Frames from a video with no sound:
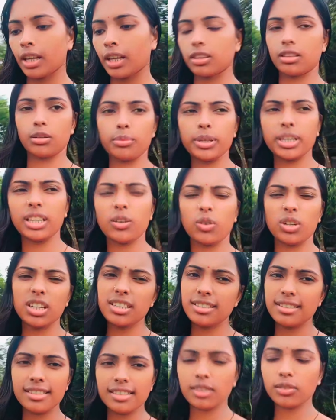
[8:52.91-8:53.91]
তবে অনেক
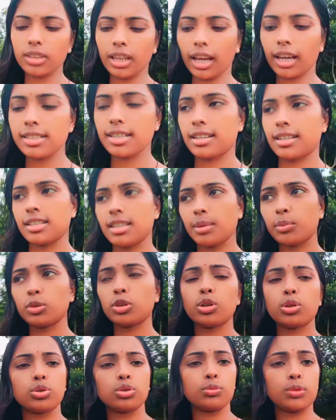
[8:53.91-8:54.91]
জিনিস এখন দেখা যায় না যেমন
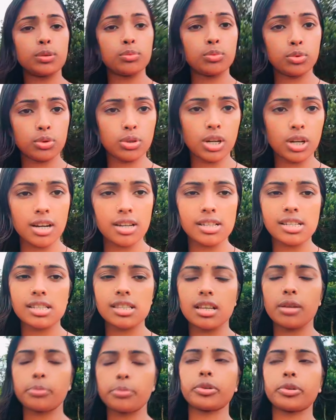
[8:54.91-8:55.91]
ধরো তোমার বুনোহাঁস
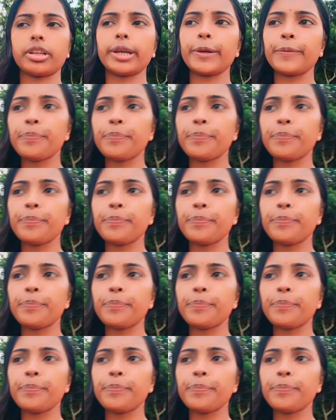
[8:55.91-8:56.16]
তারপরে